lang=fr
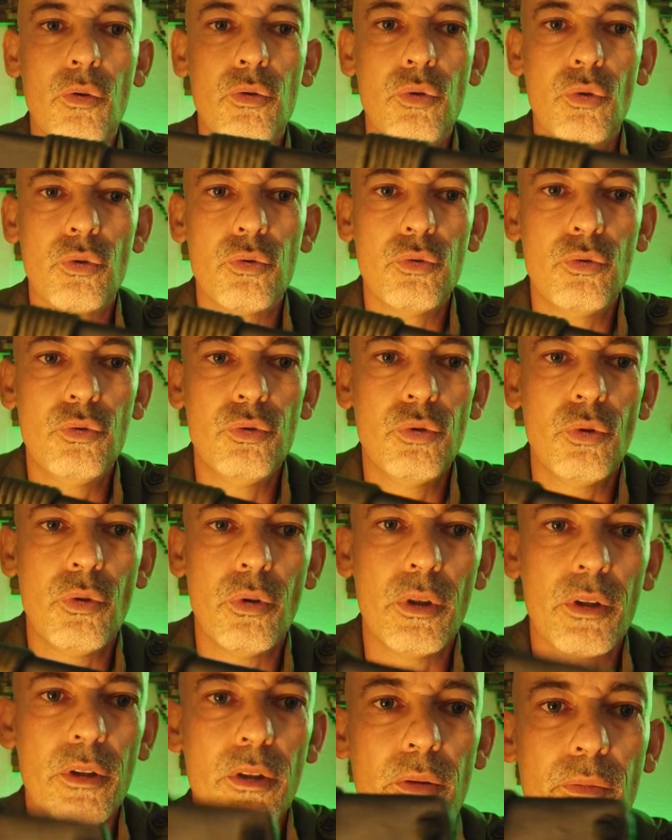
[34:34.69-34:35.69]
autour du
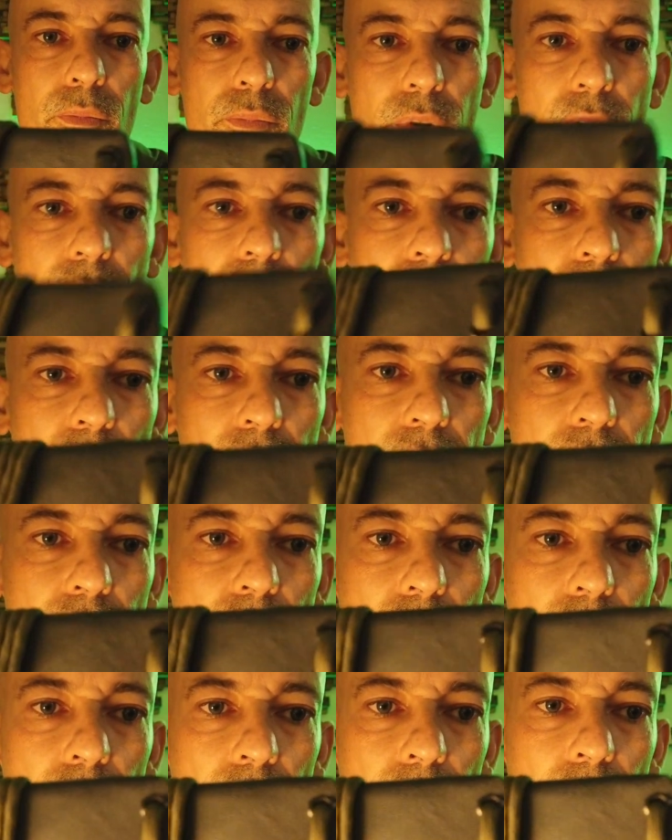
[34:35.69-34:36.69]
couteau, hein, comme vous pouvez le voir
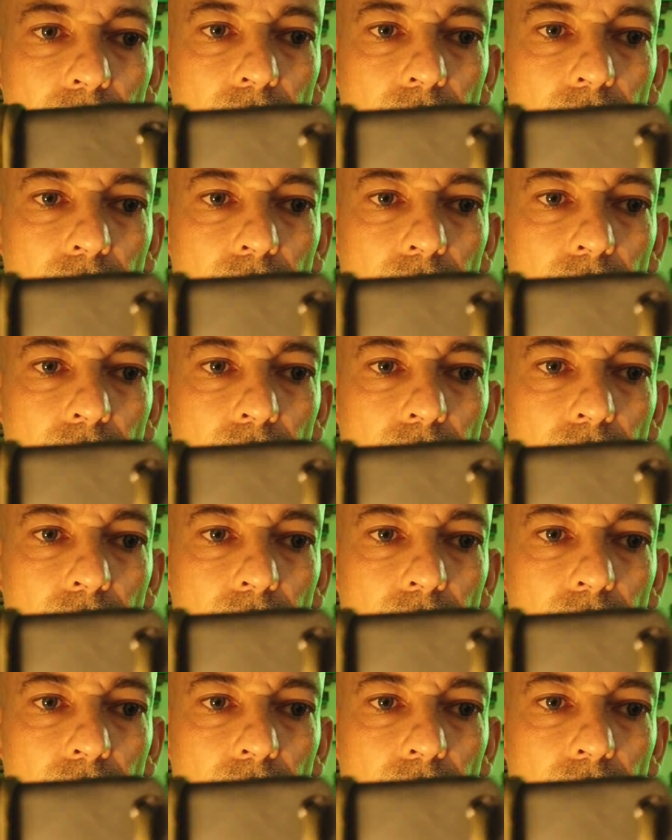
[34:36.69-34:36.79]
ici.